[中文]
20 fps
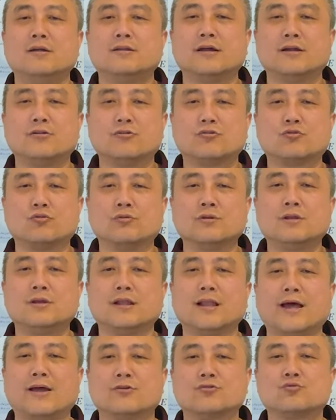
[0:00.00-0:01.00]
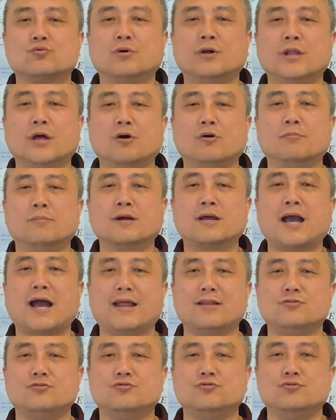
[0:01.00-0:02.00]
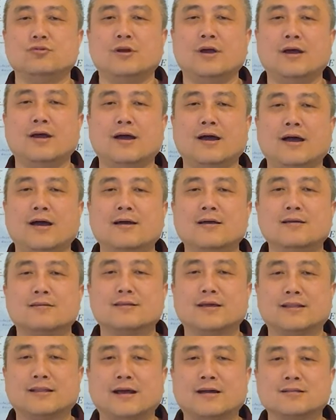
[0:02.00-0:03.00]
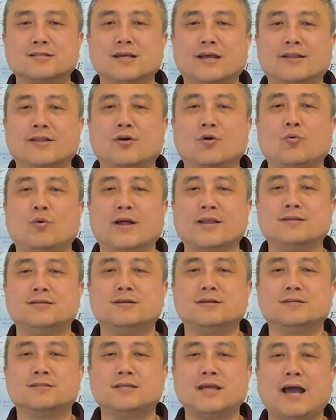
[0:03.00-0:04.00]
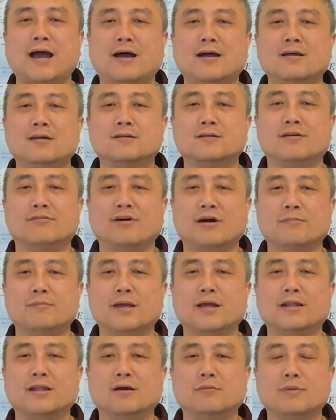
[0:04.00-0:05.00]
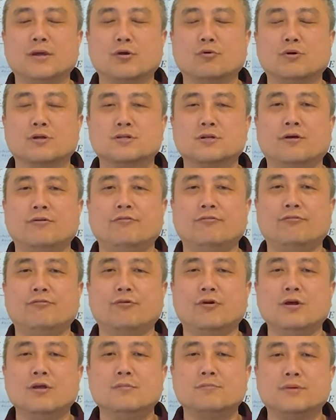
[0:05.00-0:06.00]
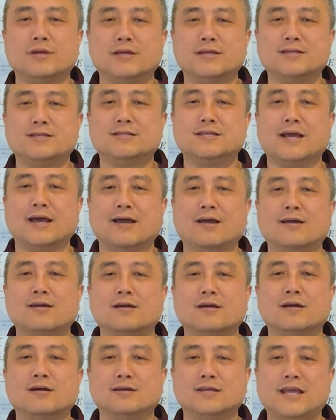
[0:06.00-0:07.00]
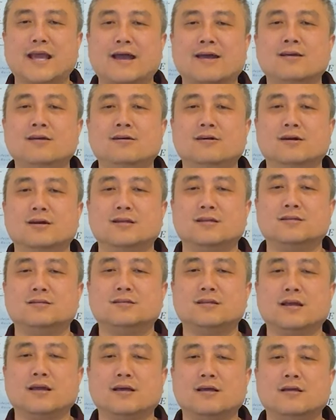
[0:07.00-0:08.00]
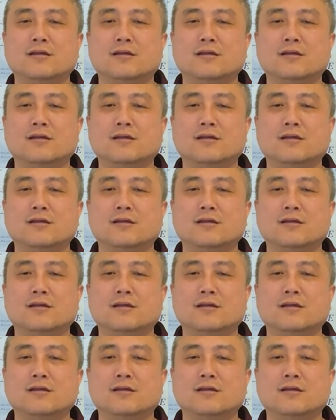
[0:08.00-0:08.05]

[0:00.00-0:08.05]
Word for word: 但是总体来说呢，我们感觉啊，在当前的环境下，这方面呢，美国政府比以前更严格一些。